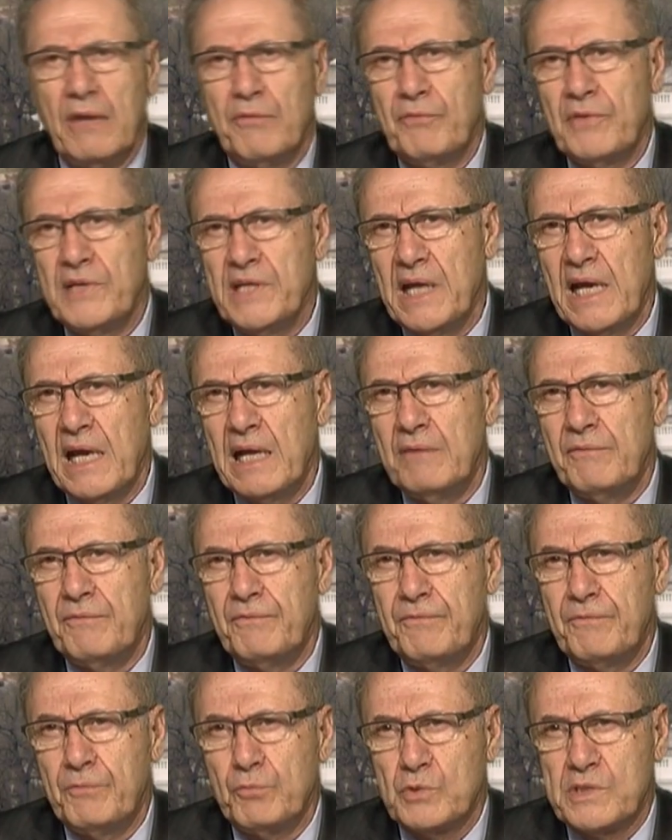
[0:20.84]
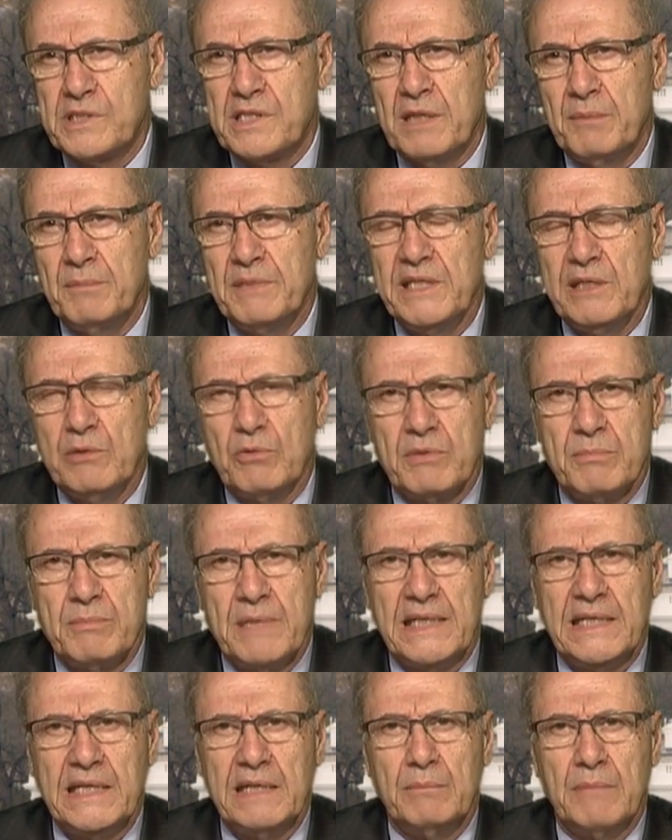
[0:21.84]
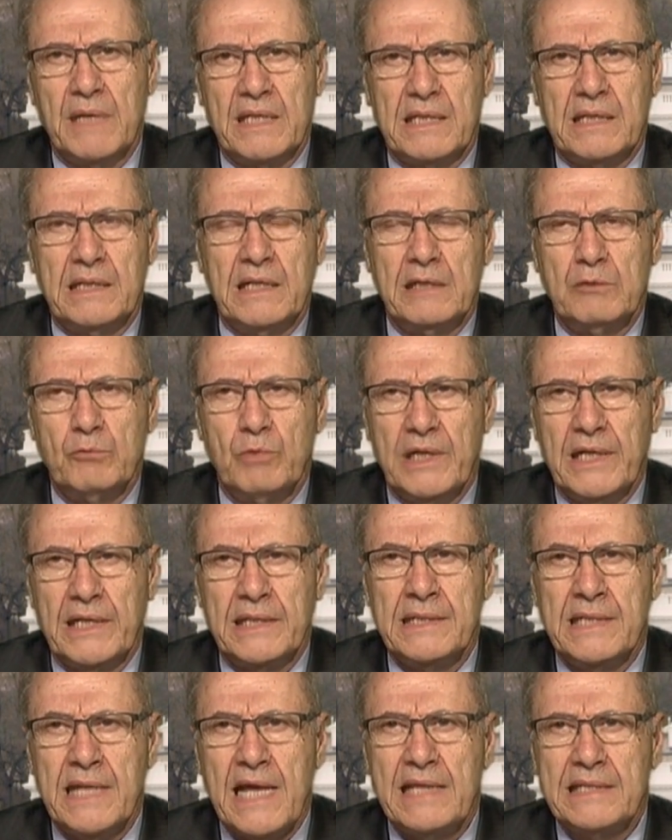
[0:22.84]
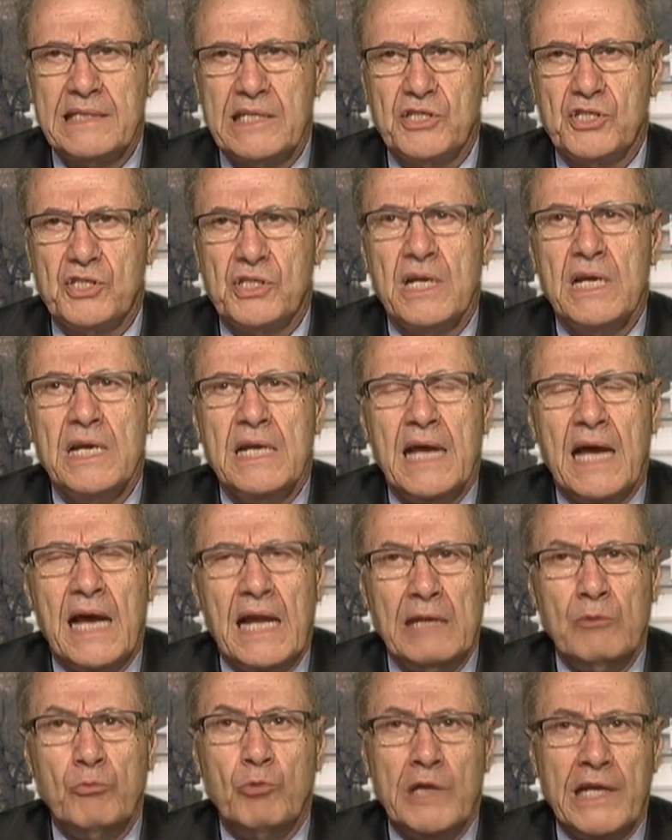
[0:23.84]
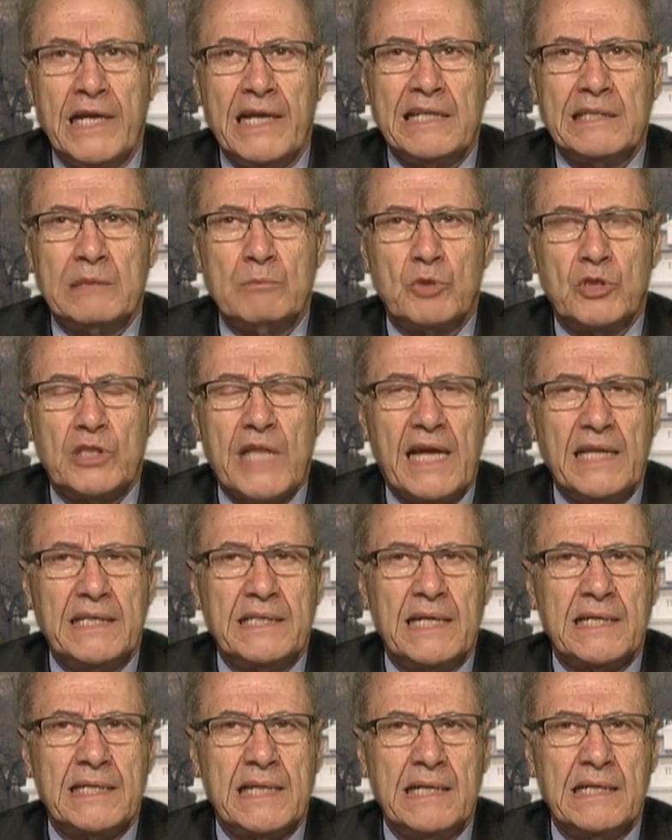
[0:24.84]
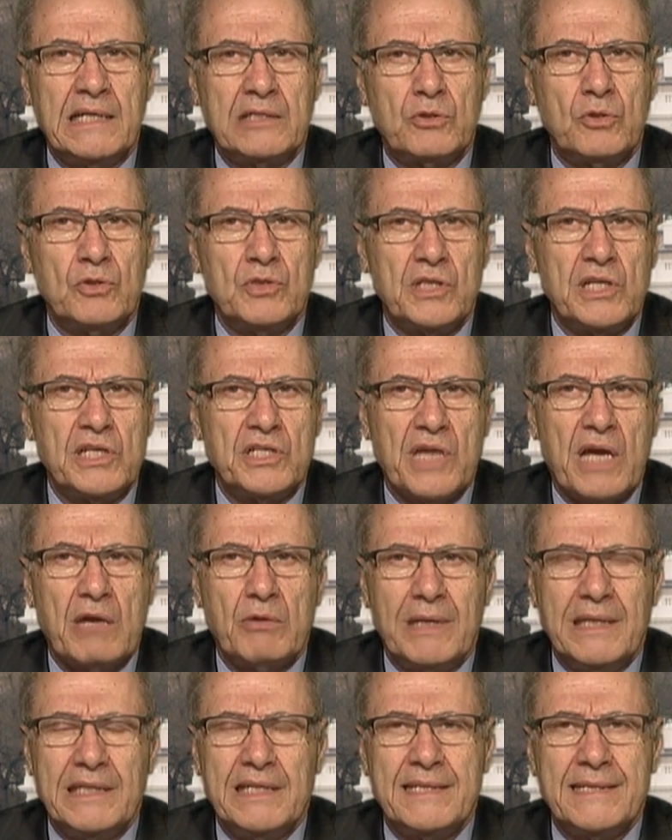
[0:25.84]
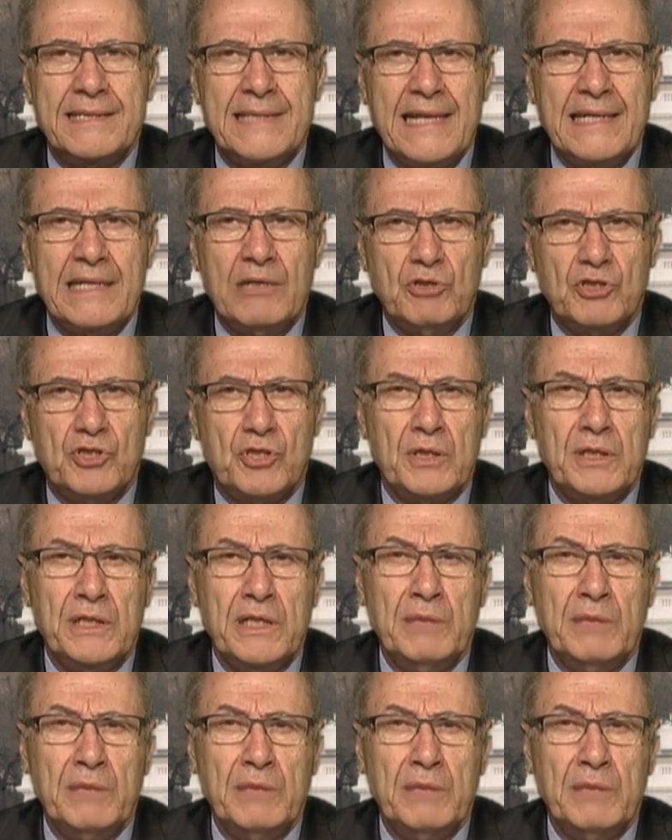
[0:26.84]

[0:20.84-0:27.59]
في 1980 مثلا الناتج الولايات المتحدة كانت تنتج حوالي 22%